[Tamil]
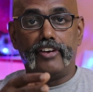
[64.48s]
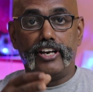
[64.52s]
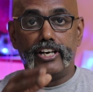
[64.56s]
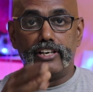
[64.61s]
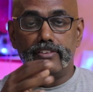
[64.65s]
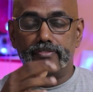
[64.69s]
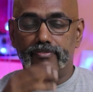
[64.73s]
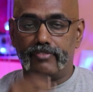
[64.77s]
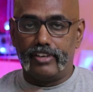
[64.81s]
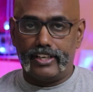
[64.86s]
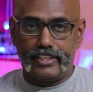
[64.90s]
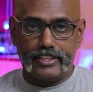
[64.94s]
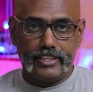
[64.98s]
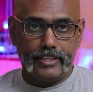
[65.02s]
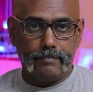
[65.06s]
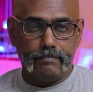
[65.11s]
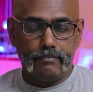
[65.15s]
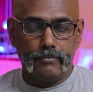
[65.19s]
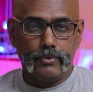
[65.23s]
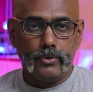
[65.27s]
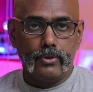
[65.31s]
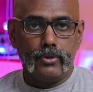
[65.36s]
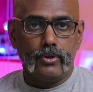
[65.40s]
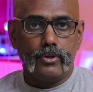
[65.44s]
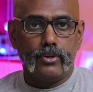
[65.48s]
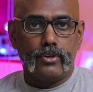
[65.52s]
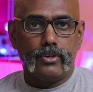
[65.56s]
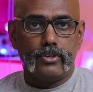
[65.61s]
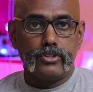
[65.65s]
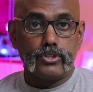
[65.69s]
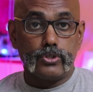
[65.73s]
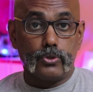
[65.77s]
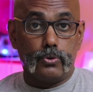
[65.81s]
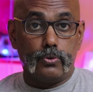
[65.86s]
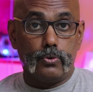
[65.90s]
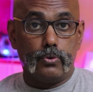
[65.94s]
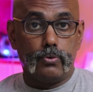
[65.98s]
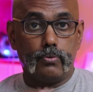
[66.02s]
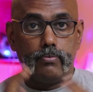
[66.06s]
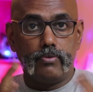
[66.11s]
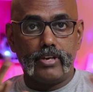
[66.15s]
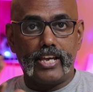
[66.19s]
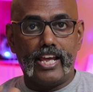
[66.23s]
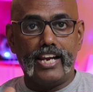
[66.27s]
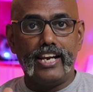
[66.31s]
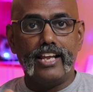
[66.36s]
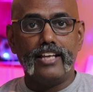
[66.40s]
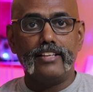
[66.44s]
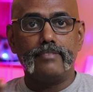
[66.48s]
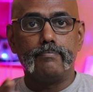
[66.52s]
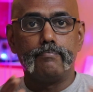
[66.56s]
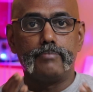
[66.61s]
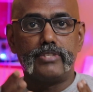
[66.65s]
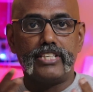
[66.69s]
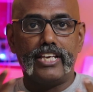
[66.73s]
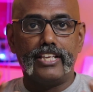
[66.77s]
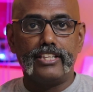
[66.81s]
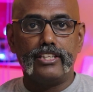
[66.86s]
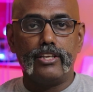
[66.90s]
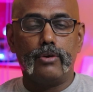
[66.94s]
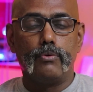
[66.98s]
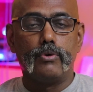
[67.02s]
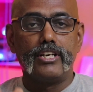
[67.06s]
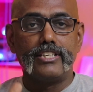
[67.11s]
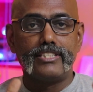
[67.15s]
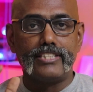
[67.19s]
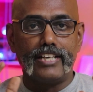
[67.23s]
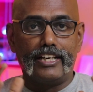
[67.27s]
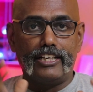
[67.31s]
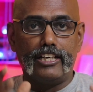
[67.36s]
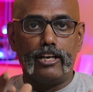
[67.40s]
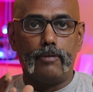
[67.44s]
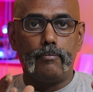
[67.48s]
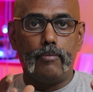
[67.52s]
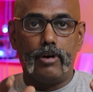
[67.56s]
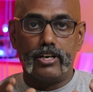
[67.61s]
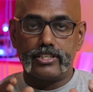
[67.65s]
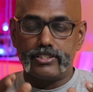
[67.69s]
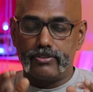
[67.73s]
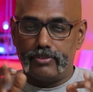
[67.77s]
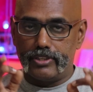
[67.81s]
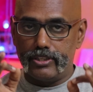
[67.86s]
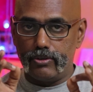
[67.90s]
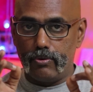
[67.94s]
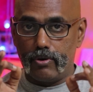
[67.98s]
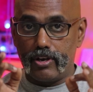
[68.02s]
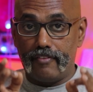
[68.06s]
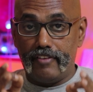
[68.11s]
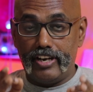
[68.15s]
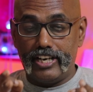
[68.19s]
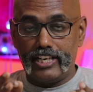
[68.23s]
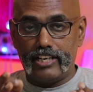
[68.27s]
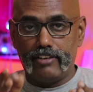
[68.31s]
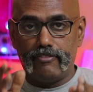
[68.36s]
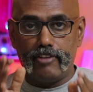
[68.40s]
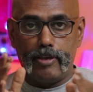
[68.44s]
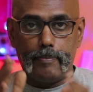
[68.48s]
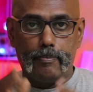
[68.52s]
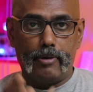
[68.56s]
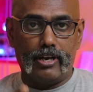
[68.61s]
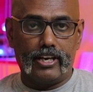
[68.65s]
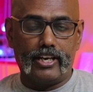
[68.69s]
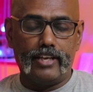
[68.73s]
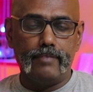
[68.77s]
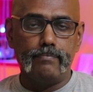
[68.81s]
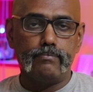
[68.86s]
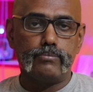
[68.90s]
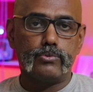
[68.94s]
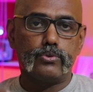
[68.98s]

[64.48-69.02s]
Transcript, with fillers: ஃபீடும் uh, வருது ஸோ எல்லாம் சேர்ந்த ஒரு செட் ஆஃப் பாக்ஸ் வந்து உங்கள் வீட்டில் வைப்பாங்க